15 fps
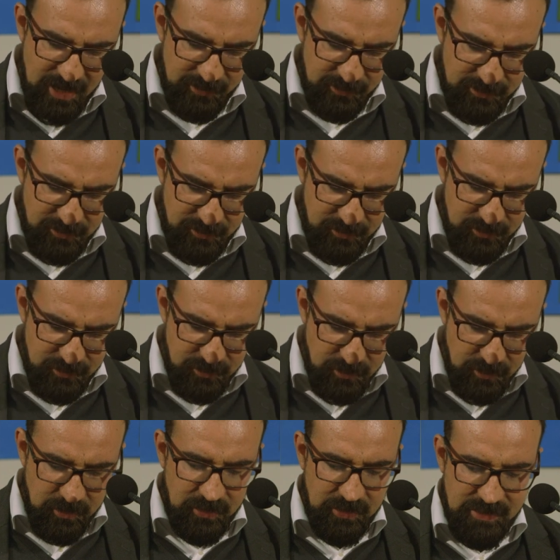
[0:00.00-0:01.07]
Это хорошо
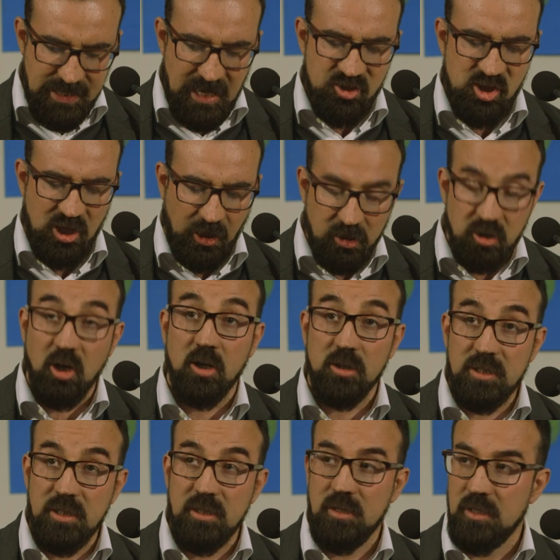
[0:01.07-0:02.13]
знают и родители, и
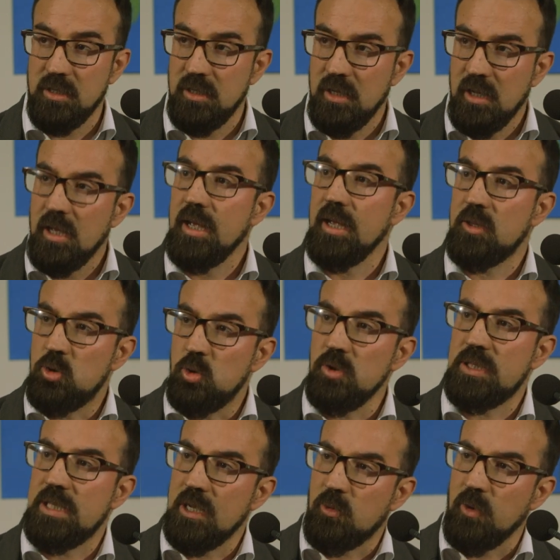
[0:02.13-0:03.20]
учителя,
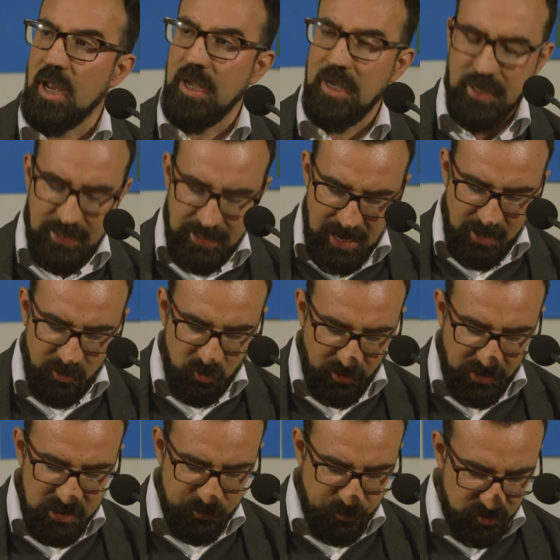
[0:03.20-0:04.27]
священники.
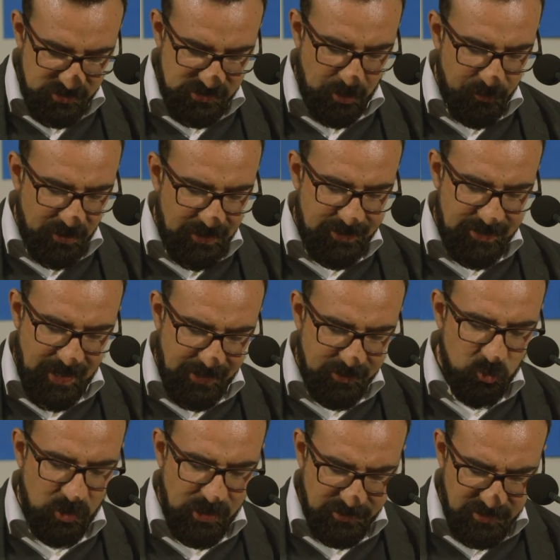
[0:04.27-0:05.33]
Все те, кто
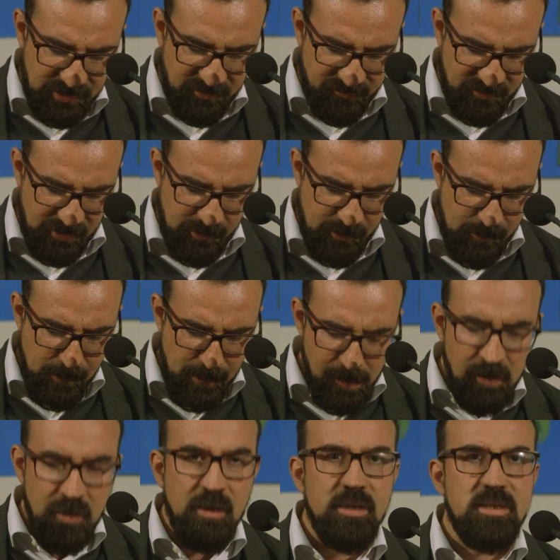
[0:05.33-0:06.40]
имеют
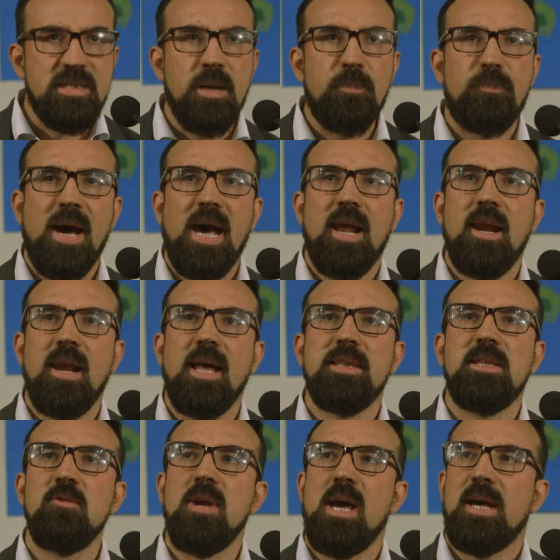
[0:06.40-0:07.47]
прямую
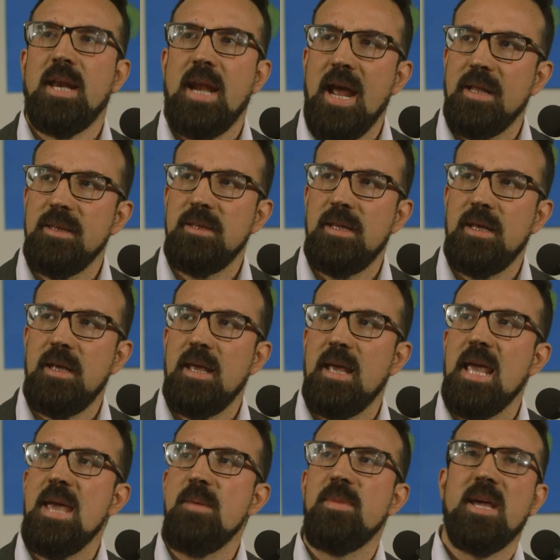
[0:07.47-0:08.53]
обязанность
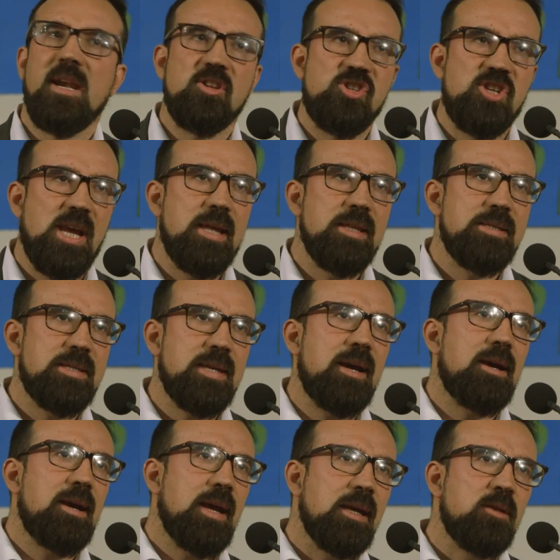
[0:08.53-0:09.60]
обучать.
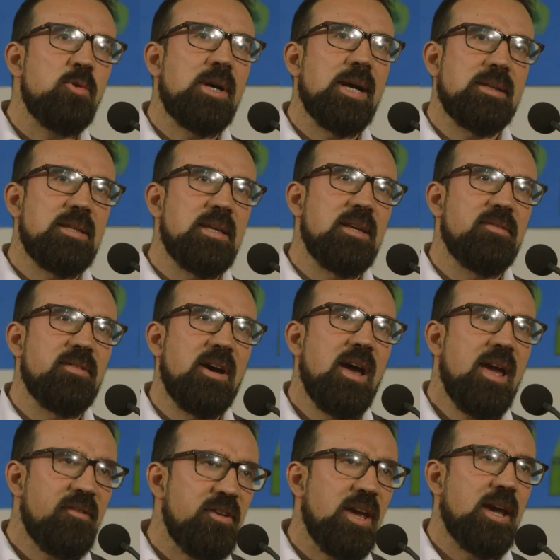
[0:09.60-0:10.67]
Поэтому
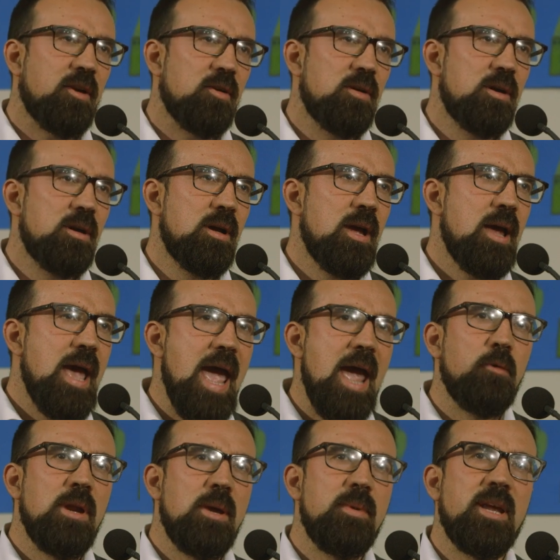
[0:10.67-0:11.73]
говорят э, о
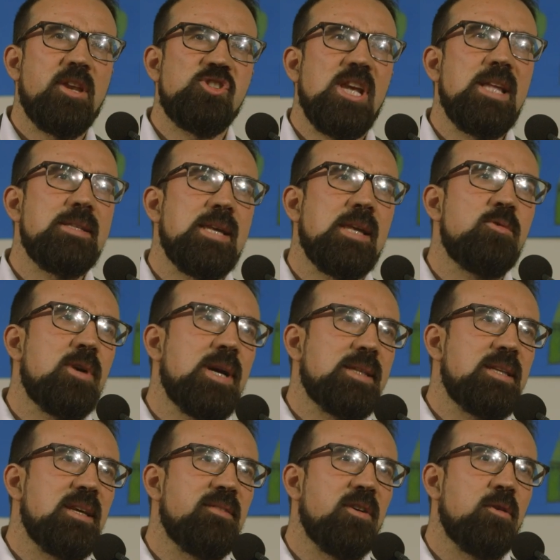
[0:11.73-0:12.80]
большом
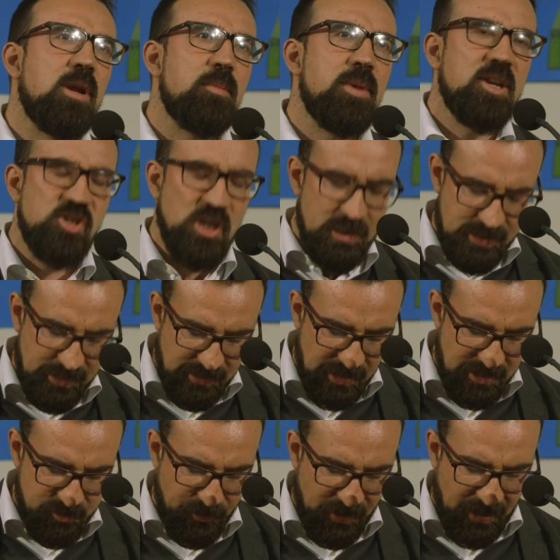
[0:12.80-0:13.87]
кризисе преподавания.